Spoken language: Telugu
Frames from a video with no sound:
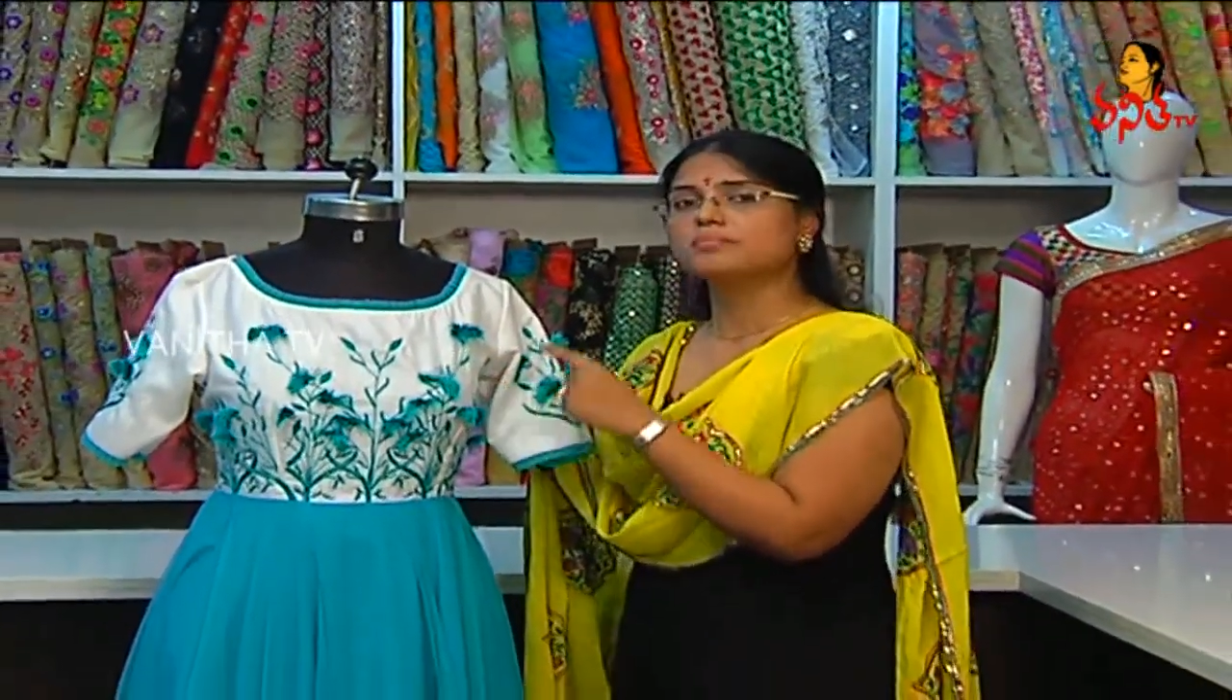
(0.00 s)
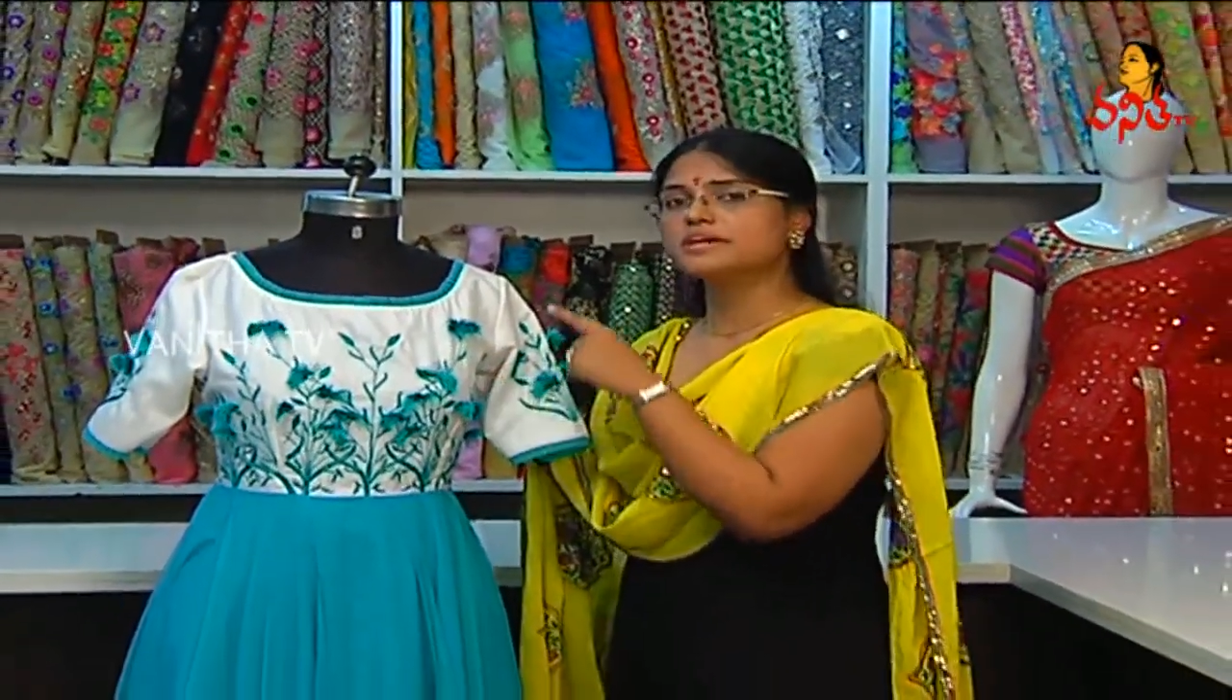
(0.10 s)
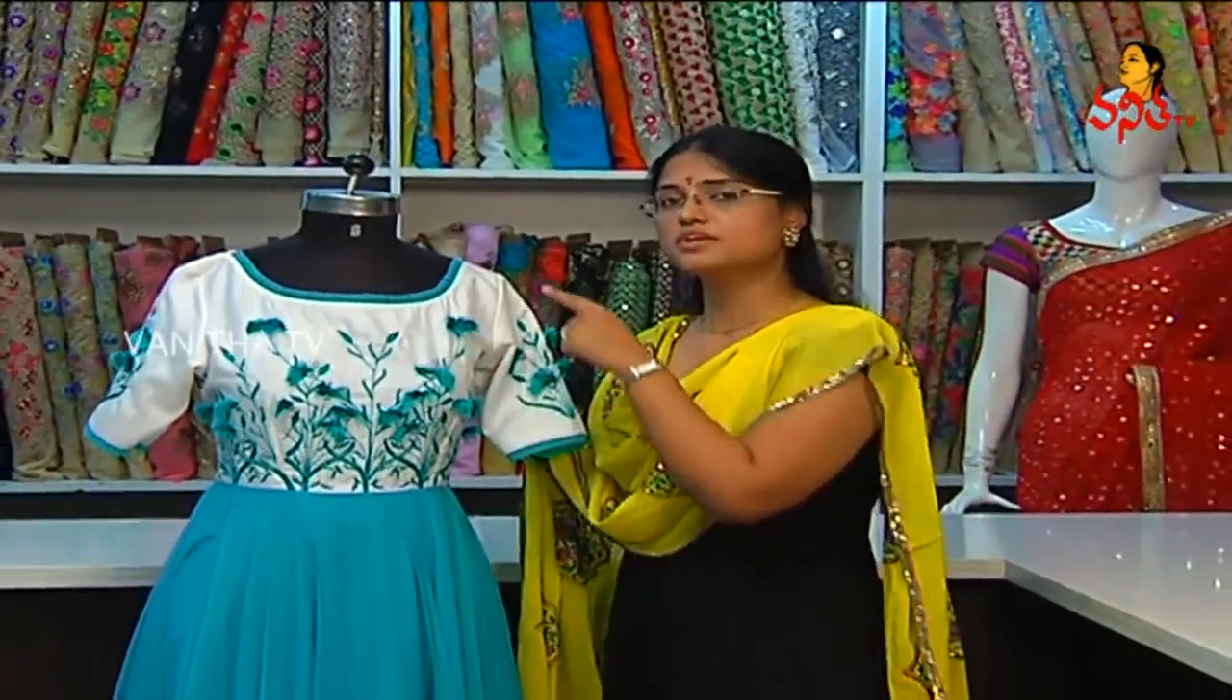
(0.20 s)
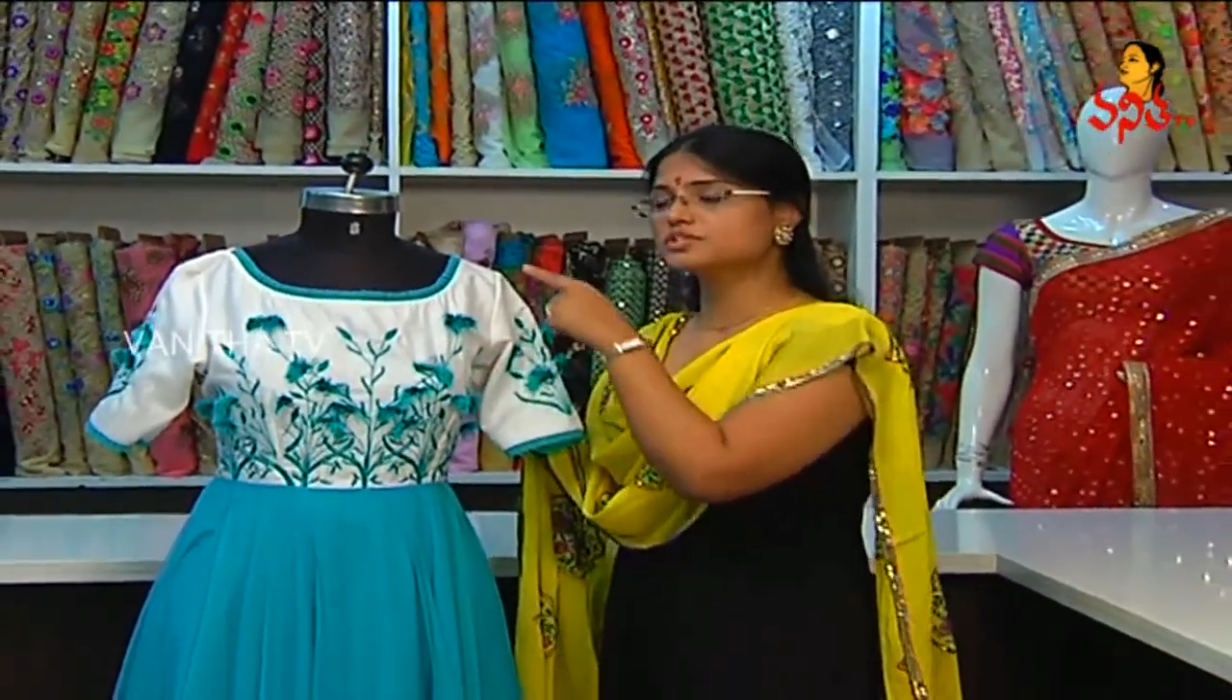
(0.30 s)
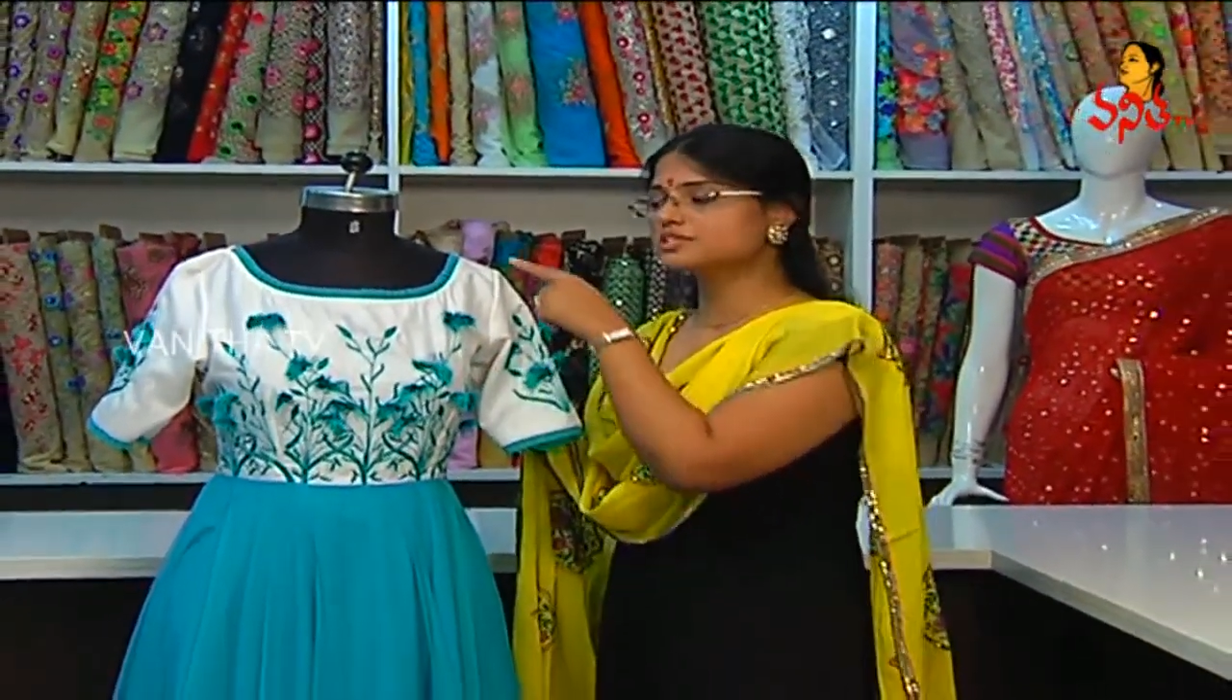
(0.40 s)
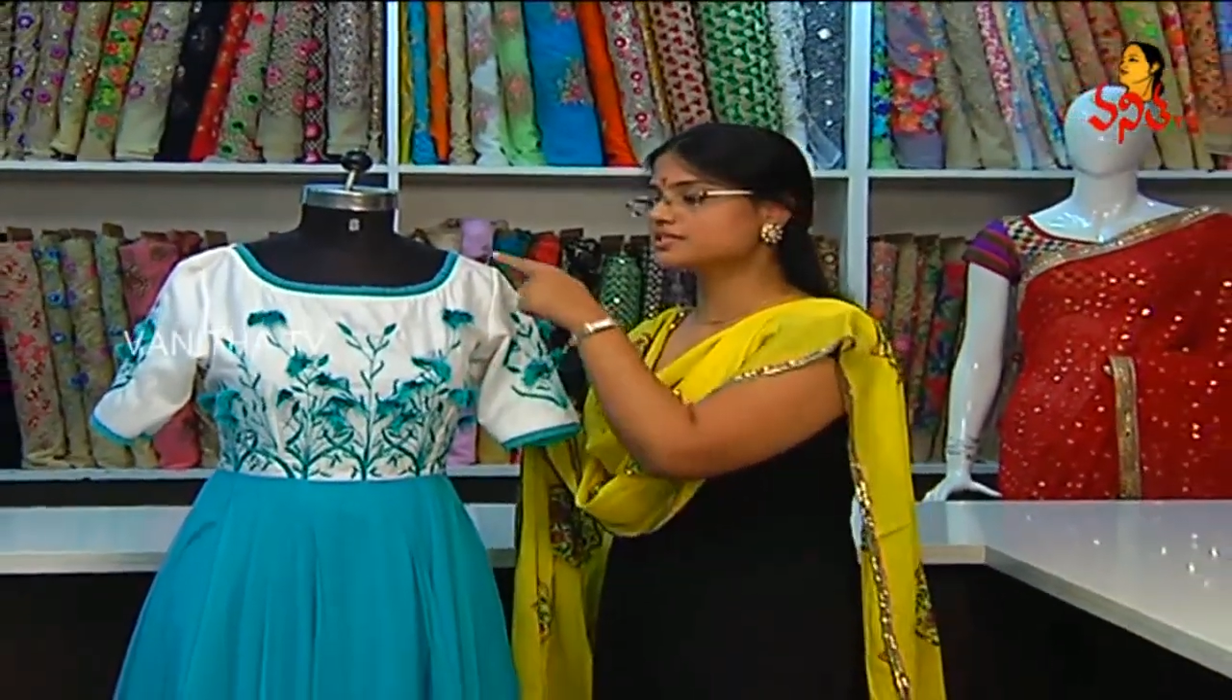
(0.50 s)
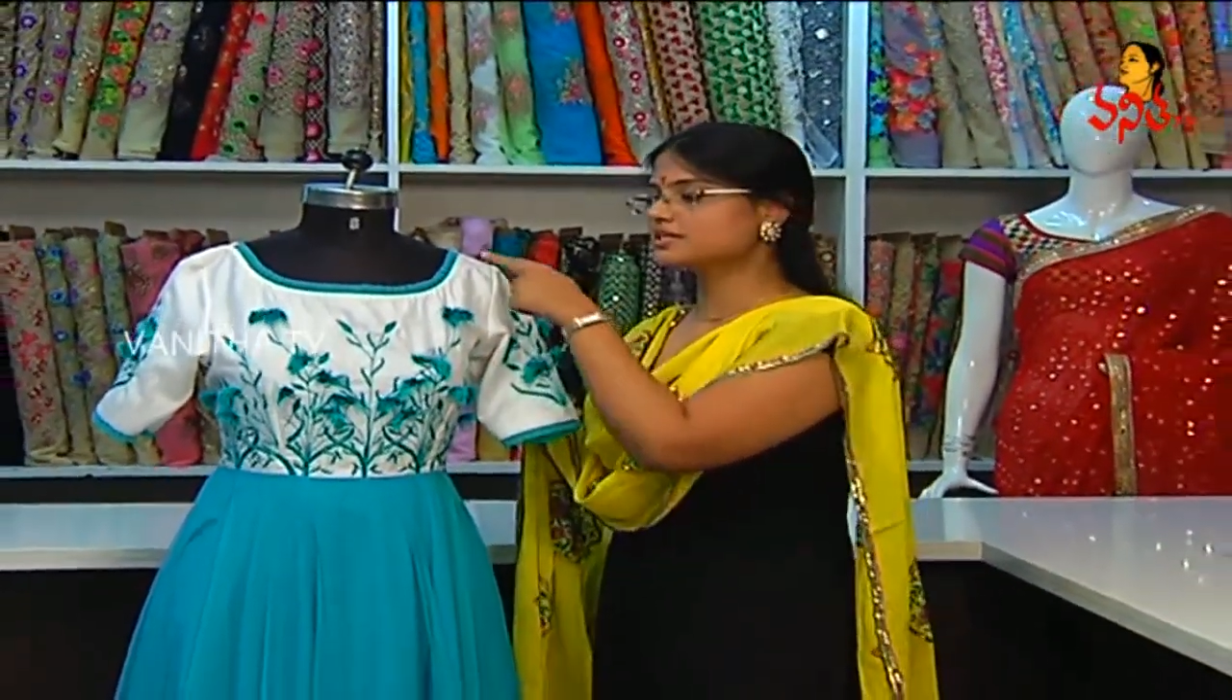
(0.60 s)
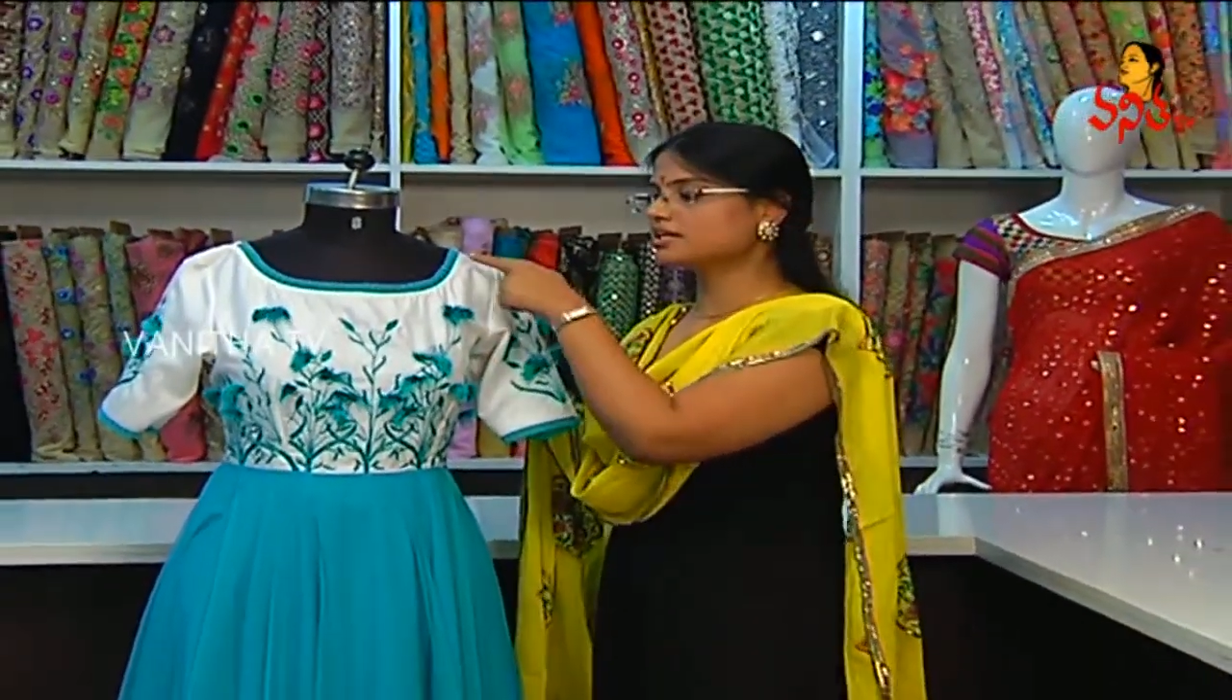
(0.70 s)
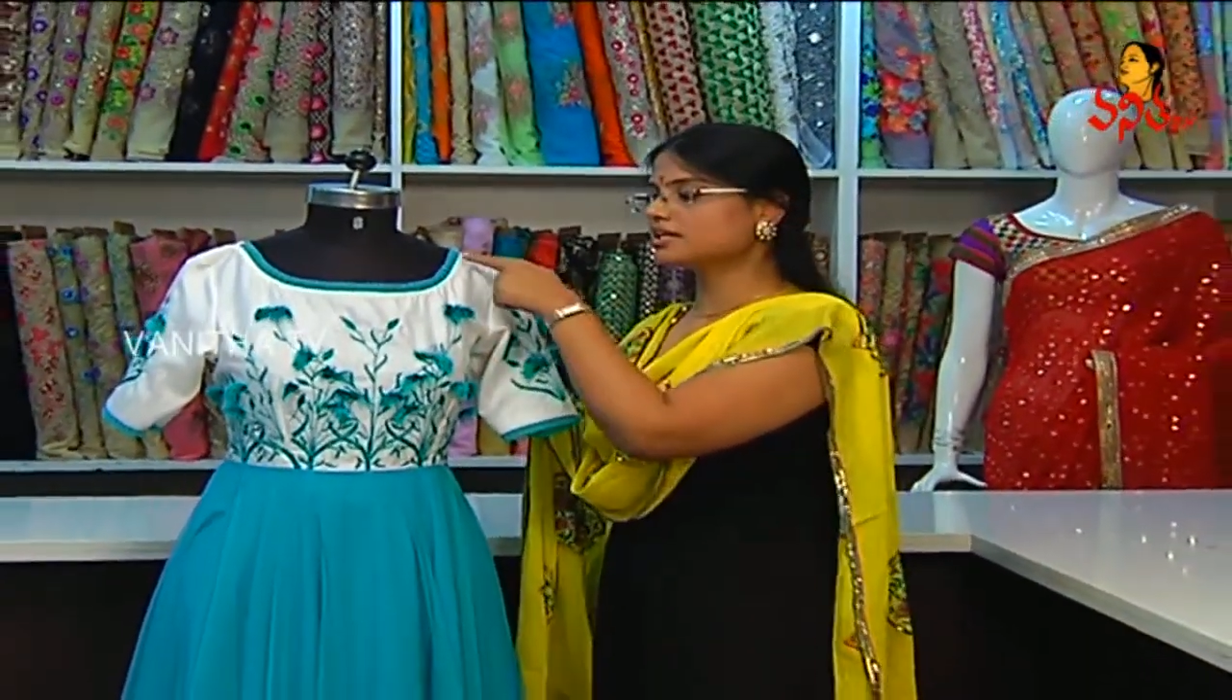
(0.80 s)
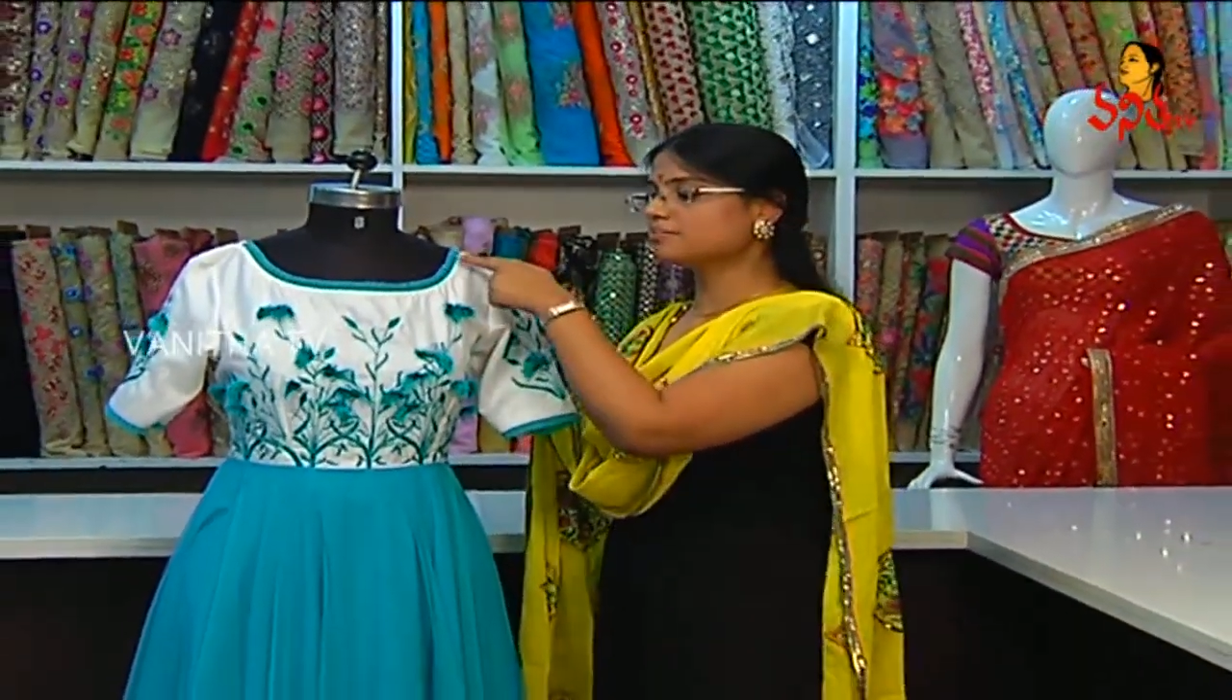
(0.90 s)
పైన
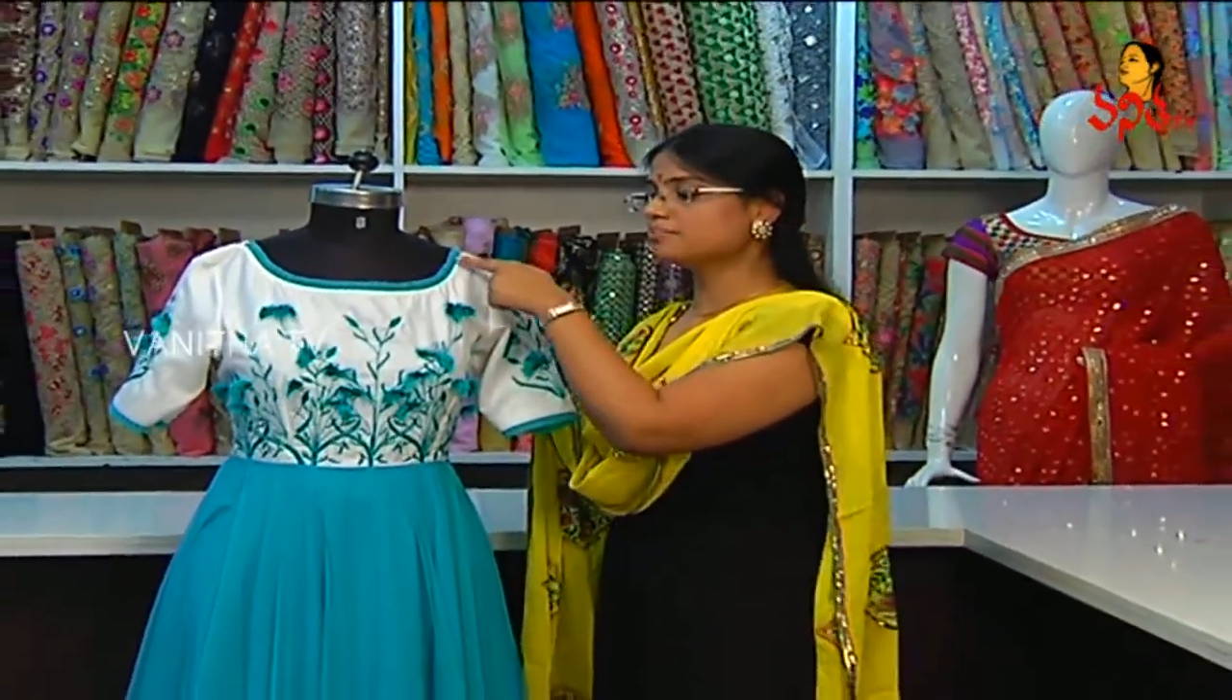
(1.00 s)
వచ్చేసరికి